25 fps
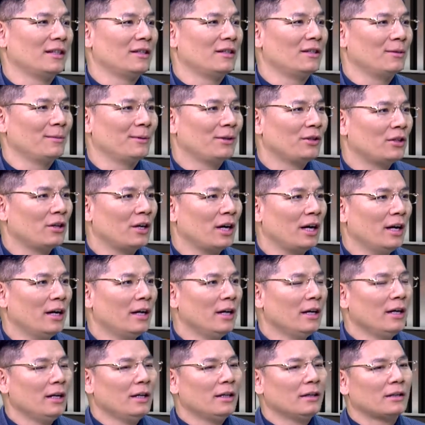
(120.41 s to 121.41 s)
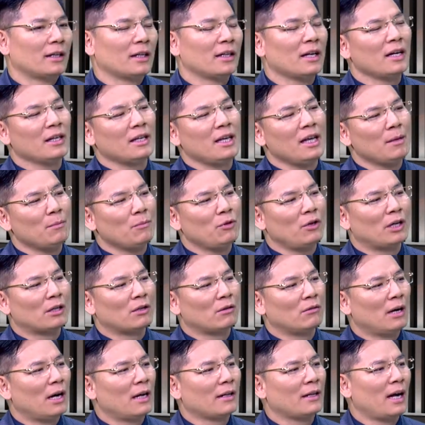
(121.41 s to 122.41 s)
对不对？当然 camera
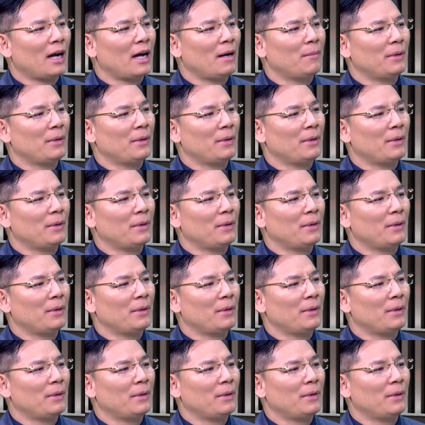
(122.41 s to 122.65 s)
的话，他